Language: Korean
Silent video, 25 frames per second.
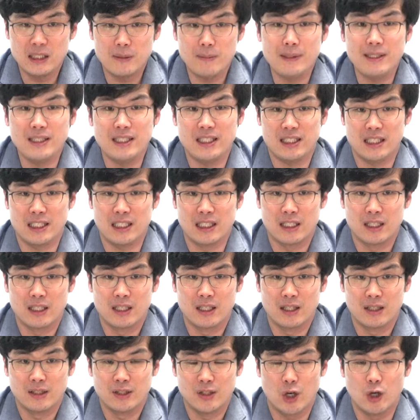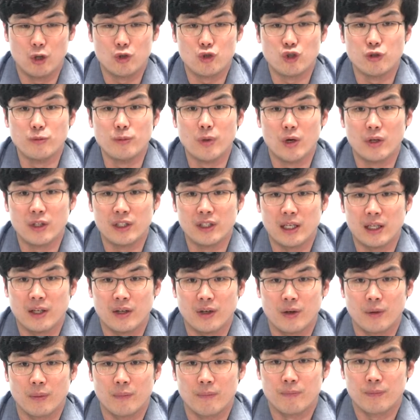12지신
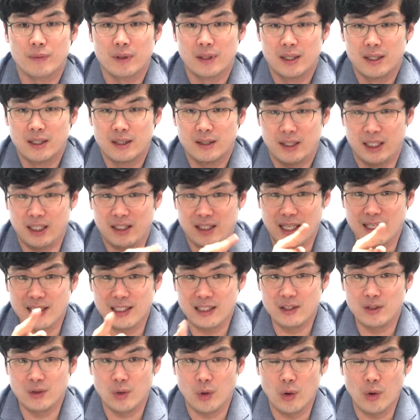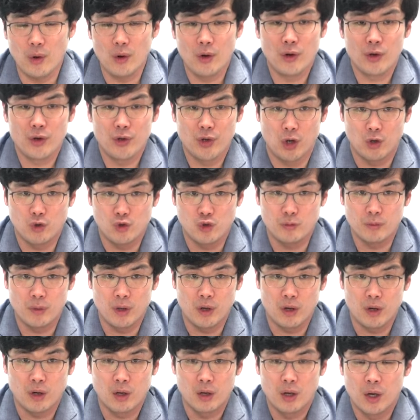12명이에요. 티탄 신도
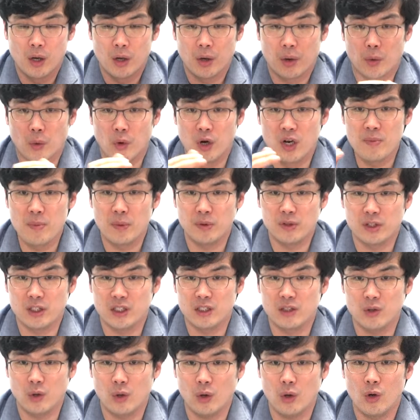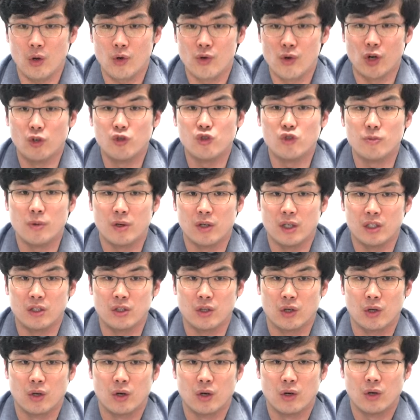12명, 올림푸스 신도
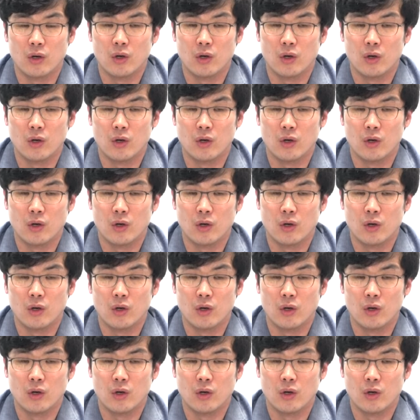12명이죠.